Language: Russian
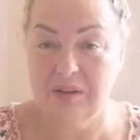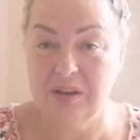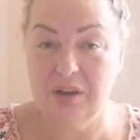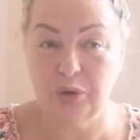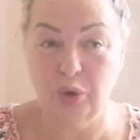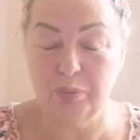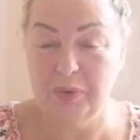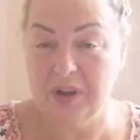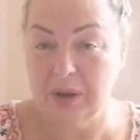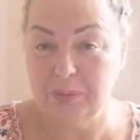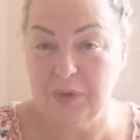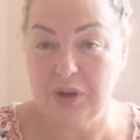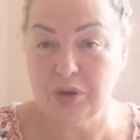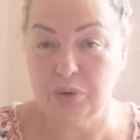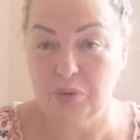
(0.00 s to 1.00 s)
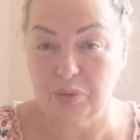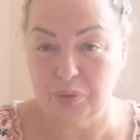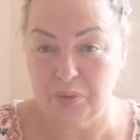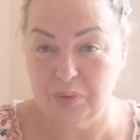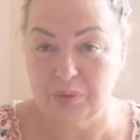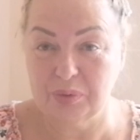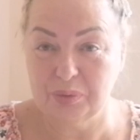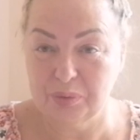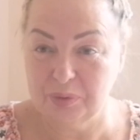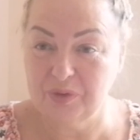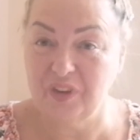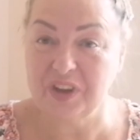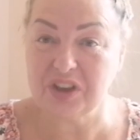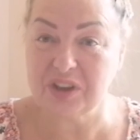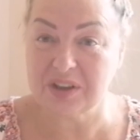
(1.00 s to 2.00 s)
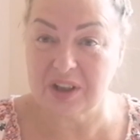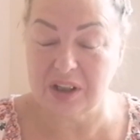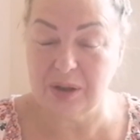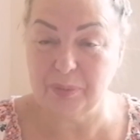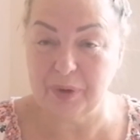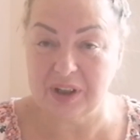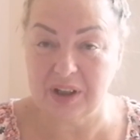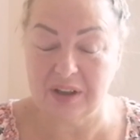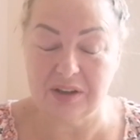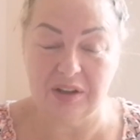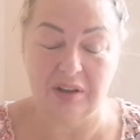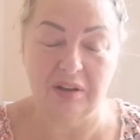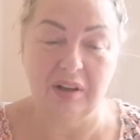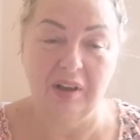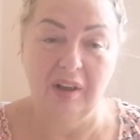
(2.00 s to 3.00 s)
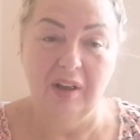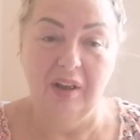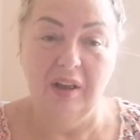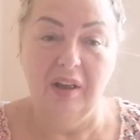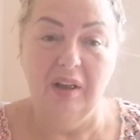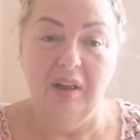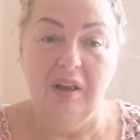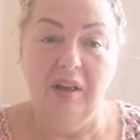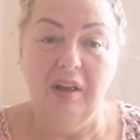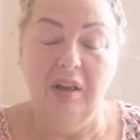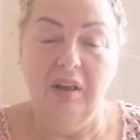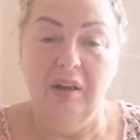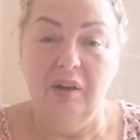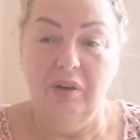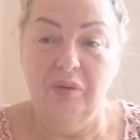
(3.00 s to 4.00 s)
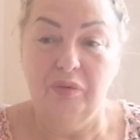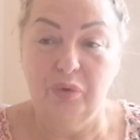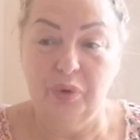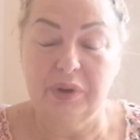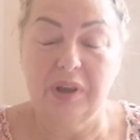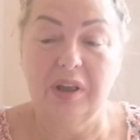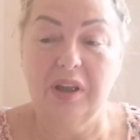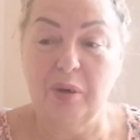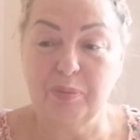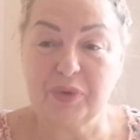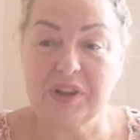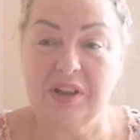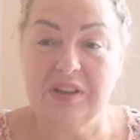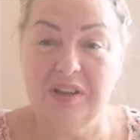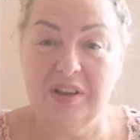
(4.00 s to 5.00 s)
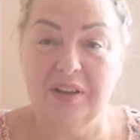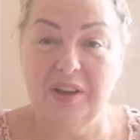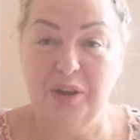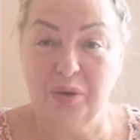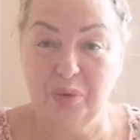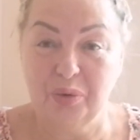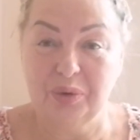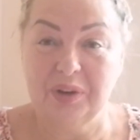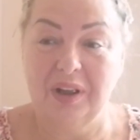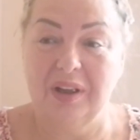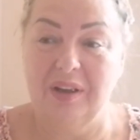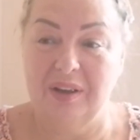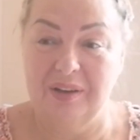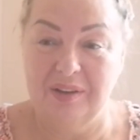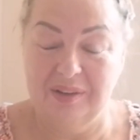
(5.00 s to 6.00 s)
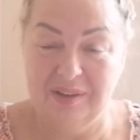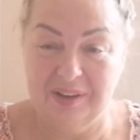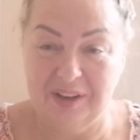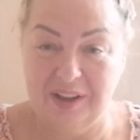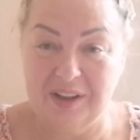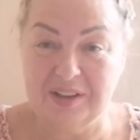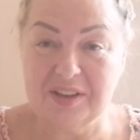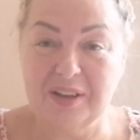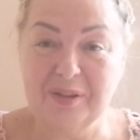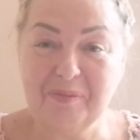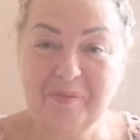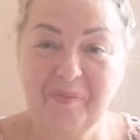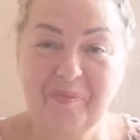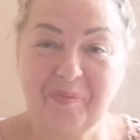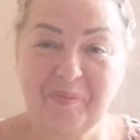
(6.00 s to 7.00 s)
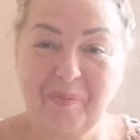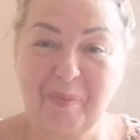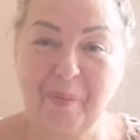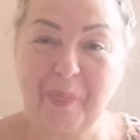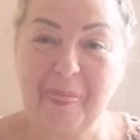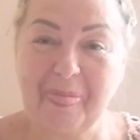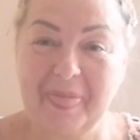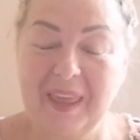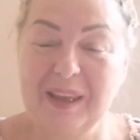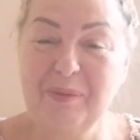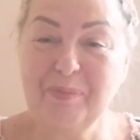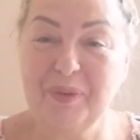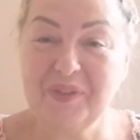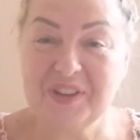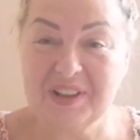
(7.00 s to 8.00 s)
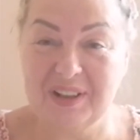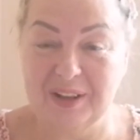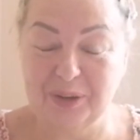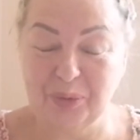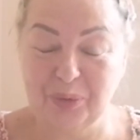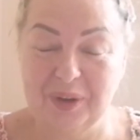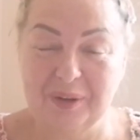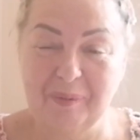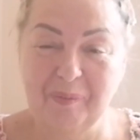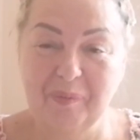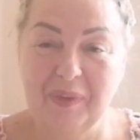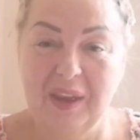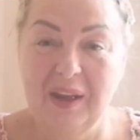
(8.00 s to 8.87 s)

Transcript: Никто бы ко мне еще два часа не приходил. Вот, я посадила ее на кресло и повезла туда.